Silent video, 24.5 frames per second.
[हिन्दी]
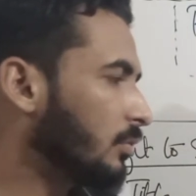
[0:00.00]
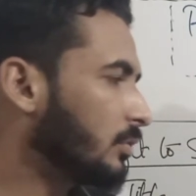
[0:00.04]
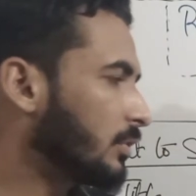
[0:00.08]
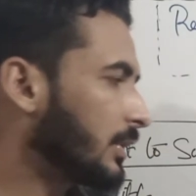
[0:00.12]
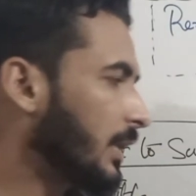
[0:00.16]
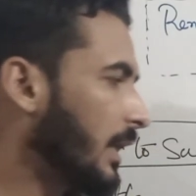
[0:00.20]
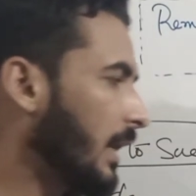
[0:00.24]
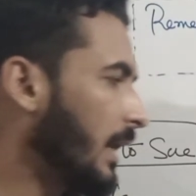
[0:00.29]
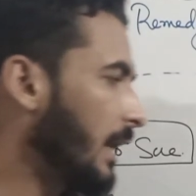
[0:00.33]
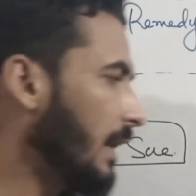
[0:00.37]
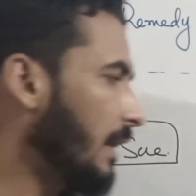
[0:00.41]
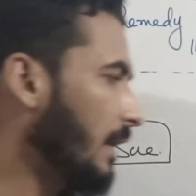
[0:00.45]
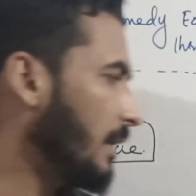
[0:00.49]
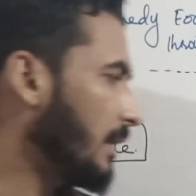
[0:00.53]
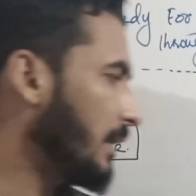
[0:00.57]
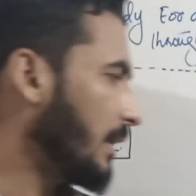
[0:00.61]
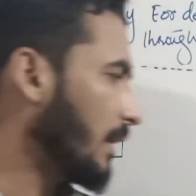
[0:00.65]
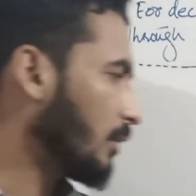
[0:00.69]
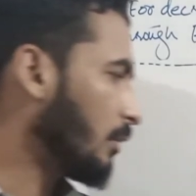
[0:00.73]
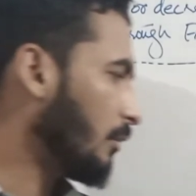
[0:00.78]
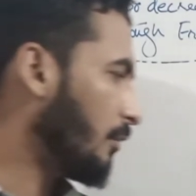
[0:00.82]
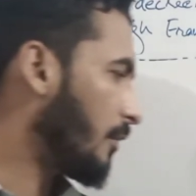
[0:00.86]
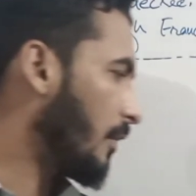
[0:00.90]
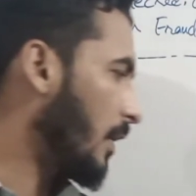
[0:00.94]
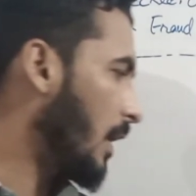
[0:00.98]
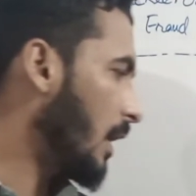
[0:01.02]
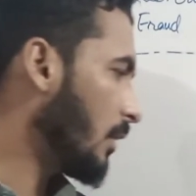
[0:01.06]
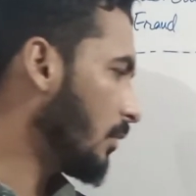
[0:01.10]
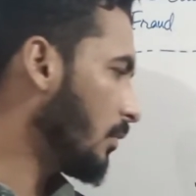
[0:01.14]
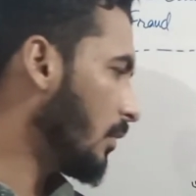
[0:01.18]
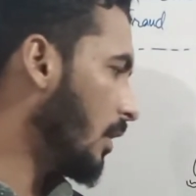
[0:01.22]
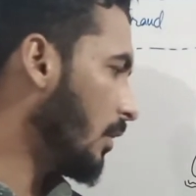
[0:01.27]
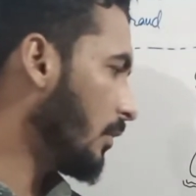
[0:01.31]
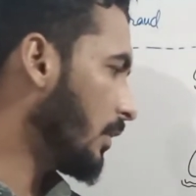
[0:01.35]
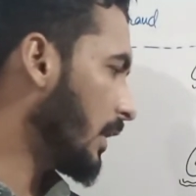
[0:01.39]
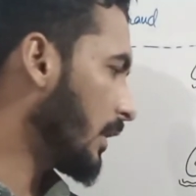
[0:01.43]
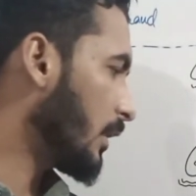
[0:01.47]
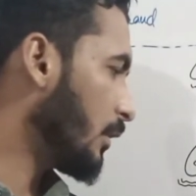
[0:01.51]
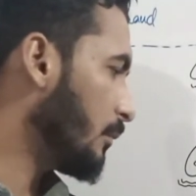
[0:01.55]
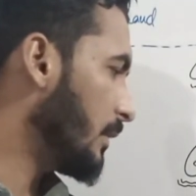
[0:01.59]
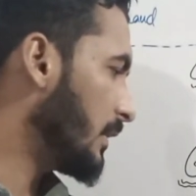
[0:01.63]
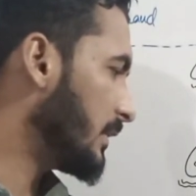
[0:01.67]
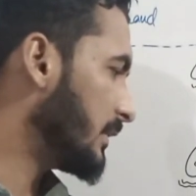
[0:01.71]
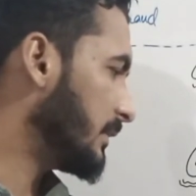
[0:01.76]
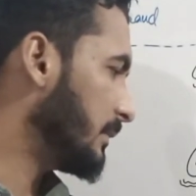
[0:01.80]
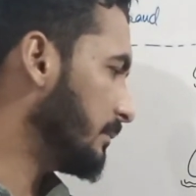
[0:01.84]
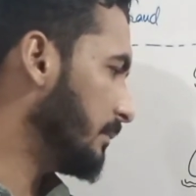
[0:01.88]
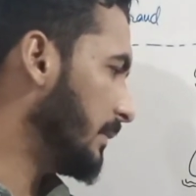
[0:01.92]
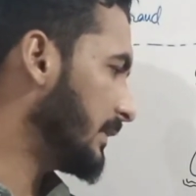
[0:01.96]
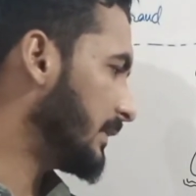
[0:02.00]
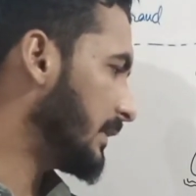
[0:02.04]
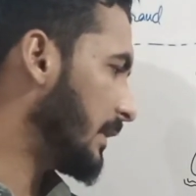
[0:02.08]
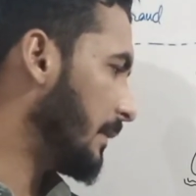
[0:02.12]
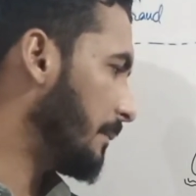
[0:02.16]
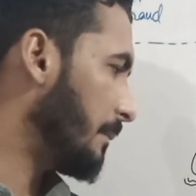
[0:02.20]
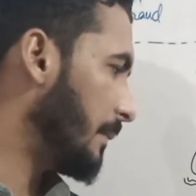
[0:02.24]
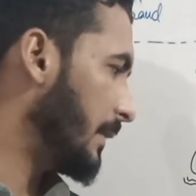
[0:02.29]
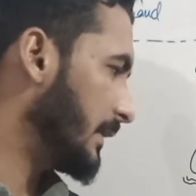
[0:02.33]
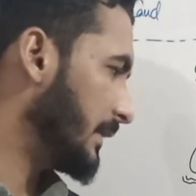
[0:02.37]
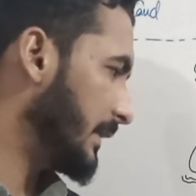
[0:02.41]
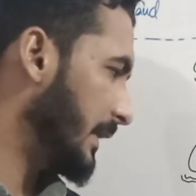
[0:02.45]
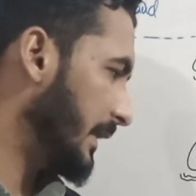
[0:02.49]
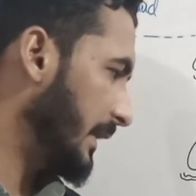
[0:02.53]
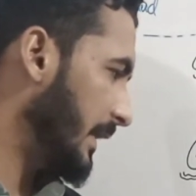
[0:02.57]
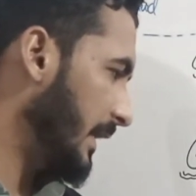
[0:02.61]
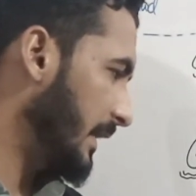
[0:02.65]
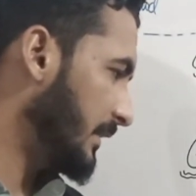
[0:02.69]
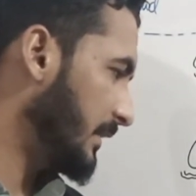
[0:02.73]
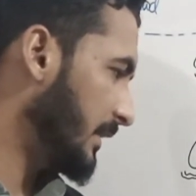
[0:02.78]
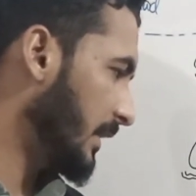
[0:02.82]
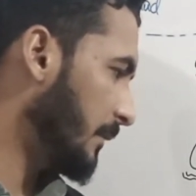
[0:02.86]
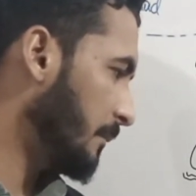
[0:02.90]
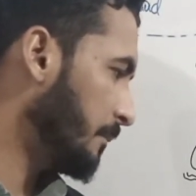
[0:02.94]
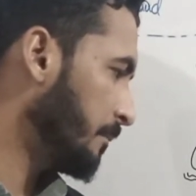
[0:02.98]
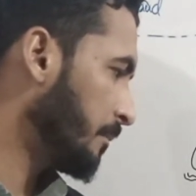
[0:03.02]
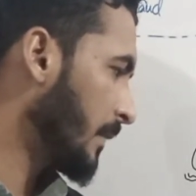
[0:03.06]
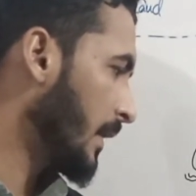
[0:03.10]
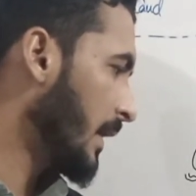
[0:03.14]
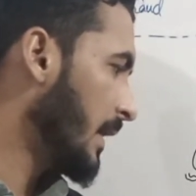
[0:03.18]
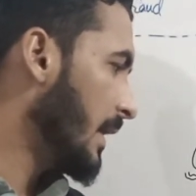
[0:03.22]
उसके हैं या तो फ्रॉड हुआ हो या तो मिस रिप्रेजेंटेशन